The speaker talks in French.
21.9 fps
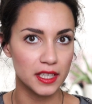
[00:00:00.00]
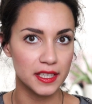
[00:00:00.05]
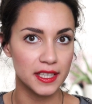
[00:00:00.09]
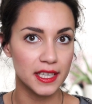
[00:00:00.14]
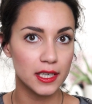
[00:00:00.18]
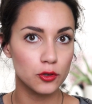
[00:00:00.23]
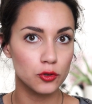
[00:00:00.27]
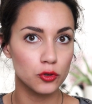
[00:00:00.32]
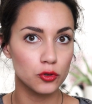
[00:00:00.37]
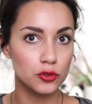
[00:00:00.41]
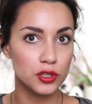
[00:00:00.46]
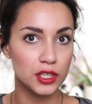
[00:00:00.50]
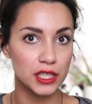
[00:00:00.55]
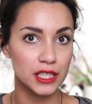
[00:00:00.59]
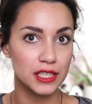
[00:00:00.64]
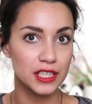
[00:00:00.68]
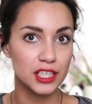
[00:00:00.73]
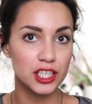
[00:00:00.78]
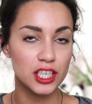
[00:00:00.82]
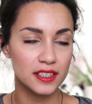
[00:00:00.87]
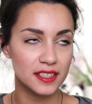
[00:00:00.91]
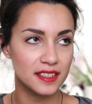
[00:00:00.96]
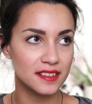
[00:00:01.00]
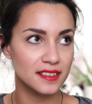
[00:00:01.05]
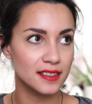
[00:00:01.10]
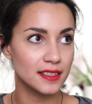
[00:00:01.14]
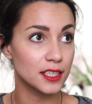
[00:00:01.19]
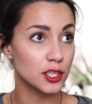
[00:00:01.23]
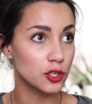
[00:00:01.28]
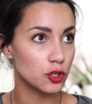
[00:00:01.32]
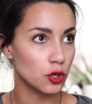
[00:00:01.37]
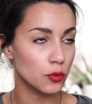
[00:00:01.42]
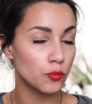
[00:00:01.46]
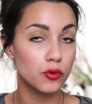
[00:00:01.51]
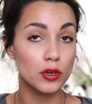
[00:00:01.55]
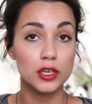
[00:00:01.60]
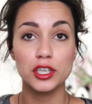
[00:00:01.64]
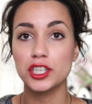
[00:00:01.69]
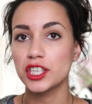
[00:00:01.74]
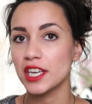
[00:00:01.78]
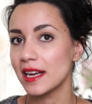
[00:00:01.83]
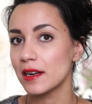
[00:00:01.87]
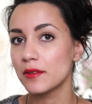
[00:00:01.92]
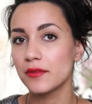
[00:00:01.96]
C'est-à-dire que j'ai déjà testé des shampoings
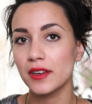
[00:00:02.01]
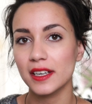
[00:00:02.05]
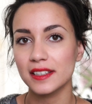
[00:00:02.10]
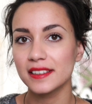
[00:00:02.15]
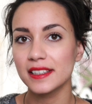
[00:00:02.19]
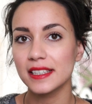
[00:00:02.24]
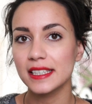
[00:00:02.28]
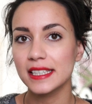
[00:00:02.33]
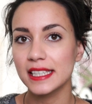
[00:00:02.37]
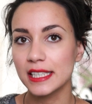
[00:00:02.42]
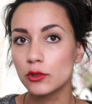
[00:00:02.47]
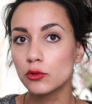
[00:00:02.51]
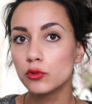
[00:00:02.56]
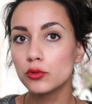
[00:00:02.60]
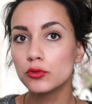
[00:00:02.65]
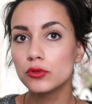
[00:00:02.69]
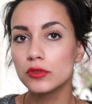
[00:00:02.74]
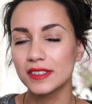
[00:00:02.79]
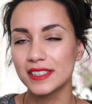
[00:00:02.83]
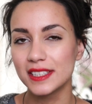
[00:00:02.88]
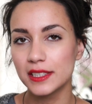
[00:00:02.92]
de chez Alverde qui coûtent